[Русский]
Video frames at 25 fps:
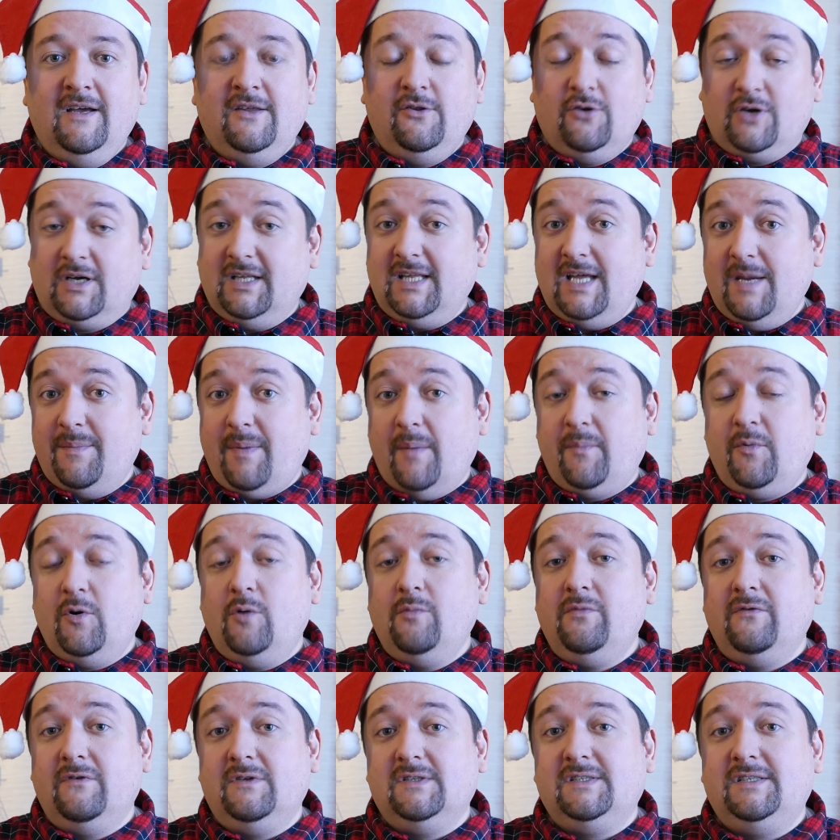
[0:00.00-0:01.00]
Но когда я
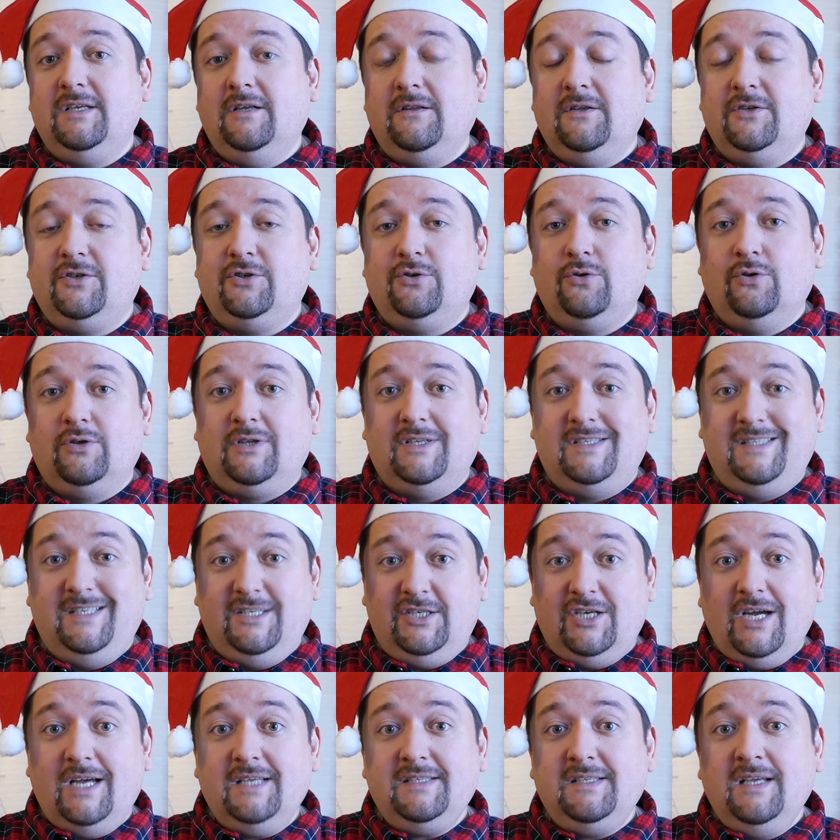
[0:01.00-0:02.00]
попробовал сделать что-то
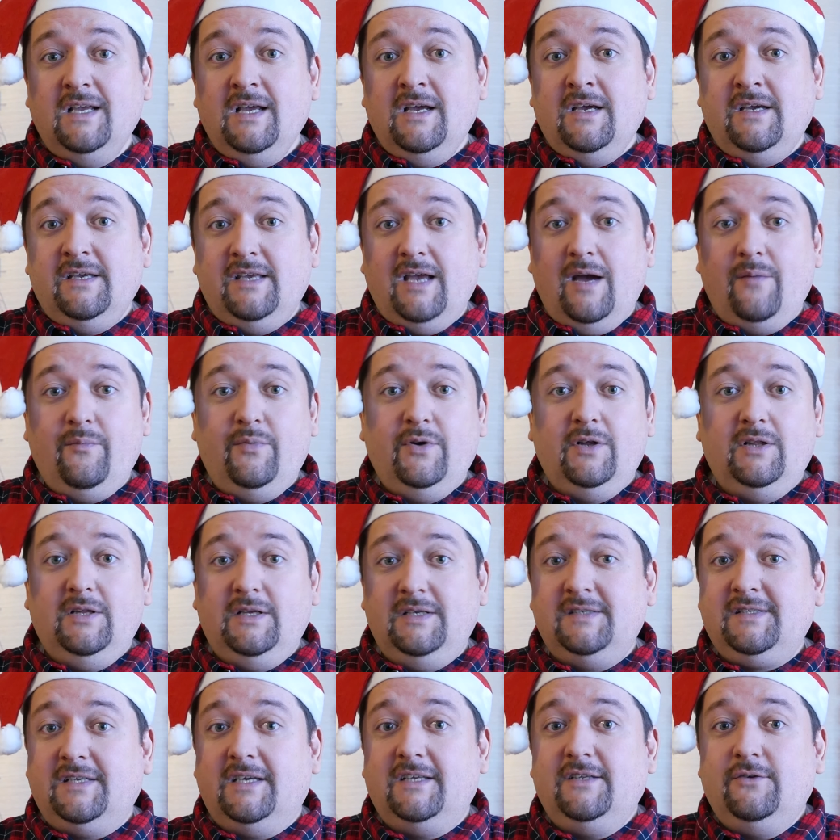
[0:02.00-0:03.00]
сейчас, я был
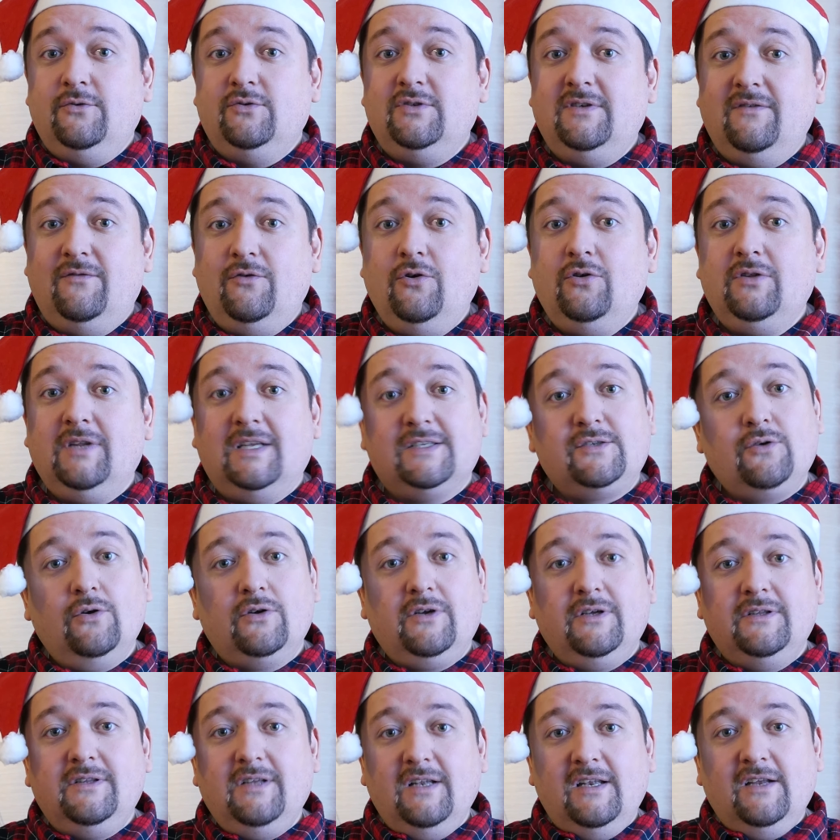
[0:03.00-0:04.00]
искренне удивлен,
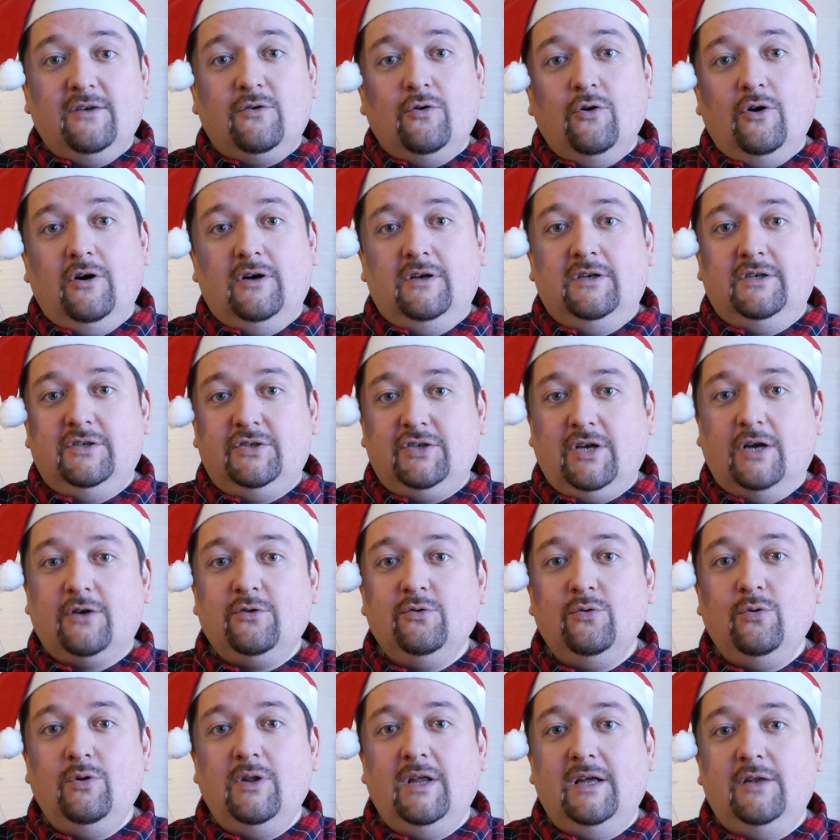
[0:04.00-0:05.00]
насколько далеко
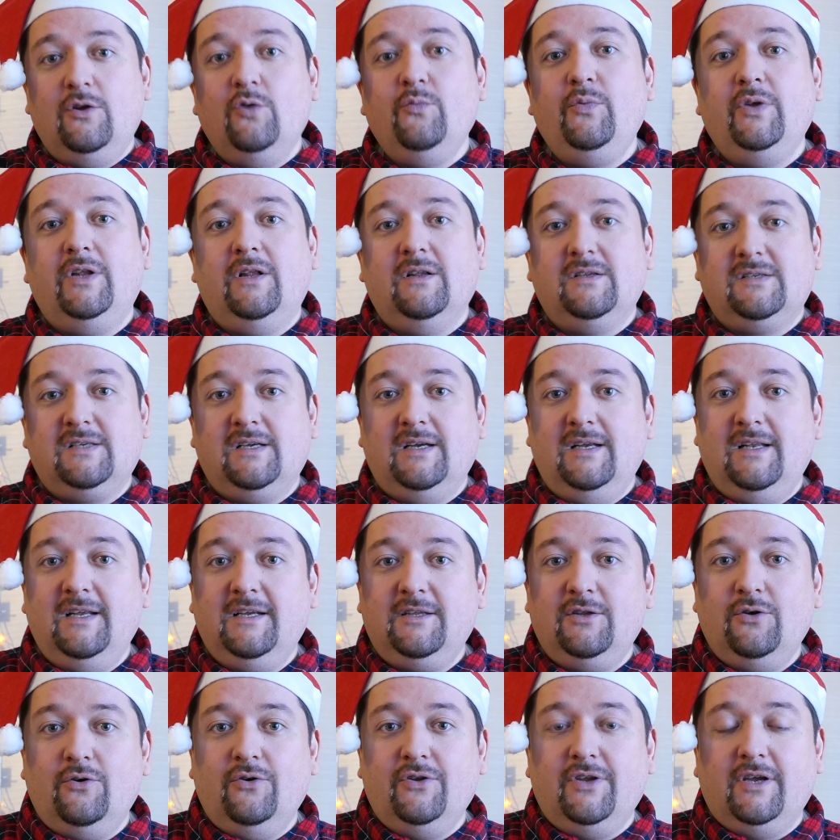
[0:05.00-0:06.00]
шагнула любительская
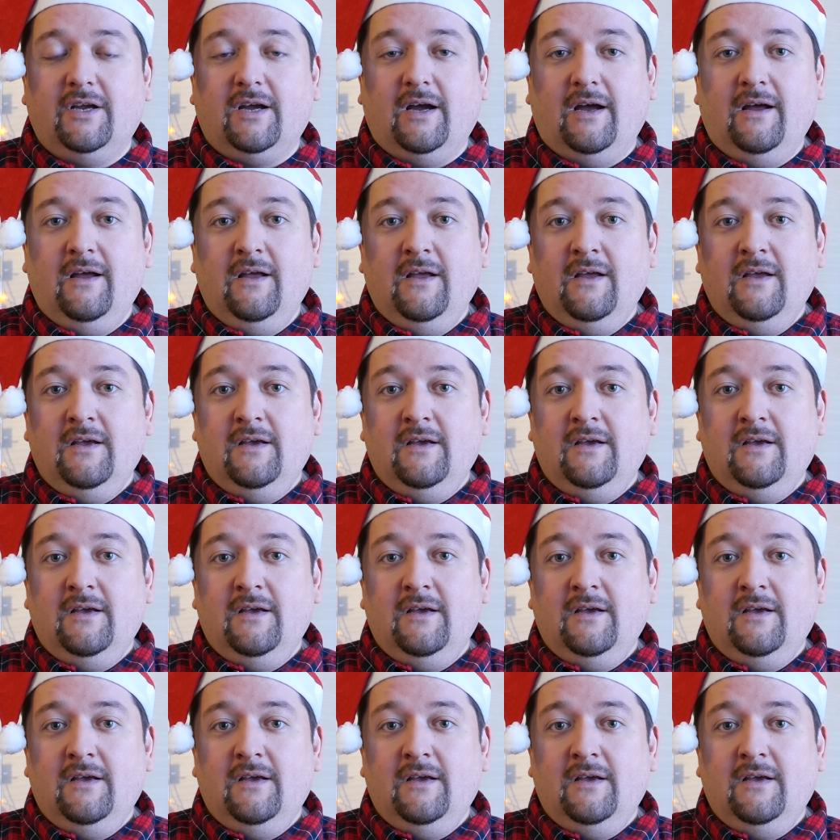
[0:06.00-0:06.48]
электроника.